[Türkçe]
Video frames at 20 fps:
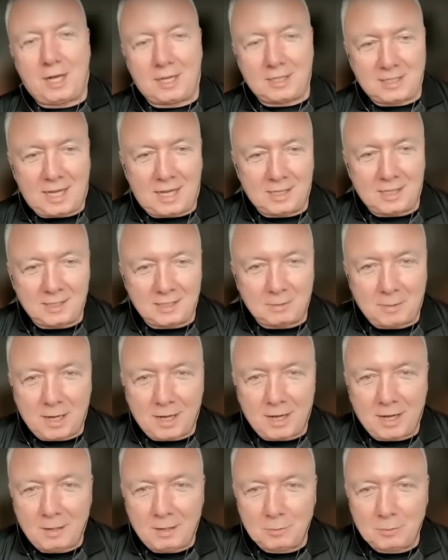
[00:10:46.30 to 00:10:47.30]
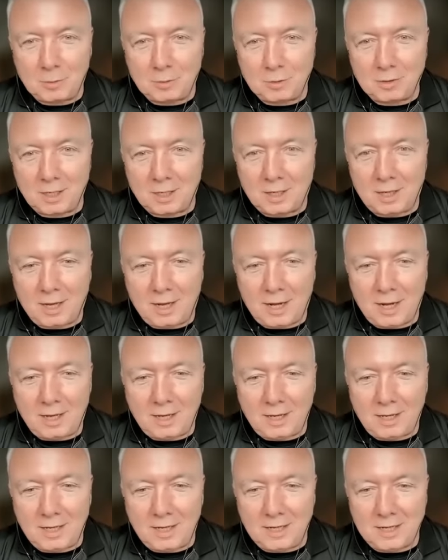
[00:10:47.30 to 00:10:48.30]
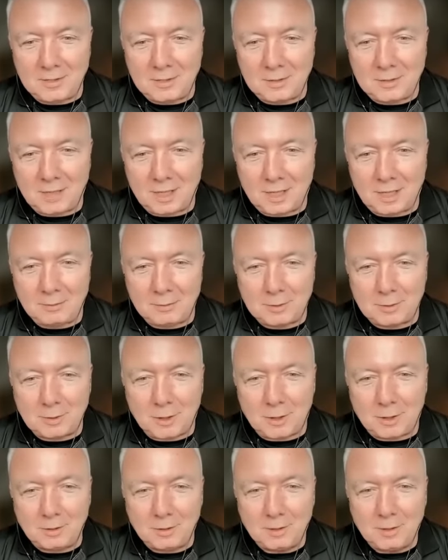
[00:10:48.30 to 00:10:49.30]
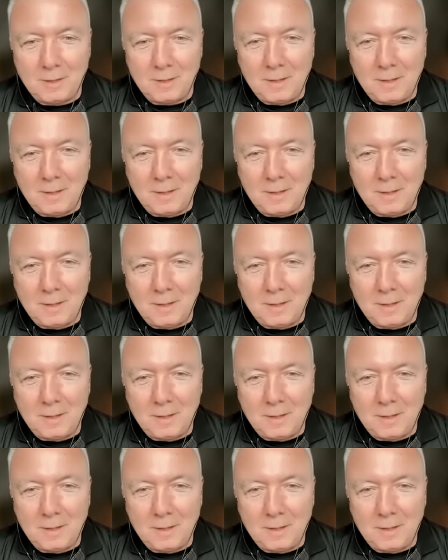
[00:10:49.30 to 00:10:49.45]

kazandı Bayhan burada. 50 inç televizyon.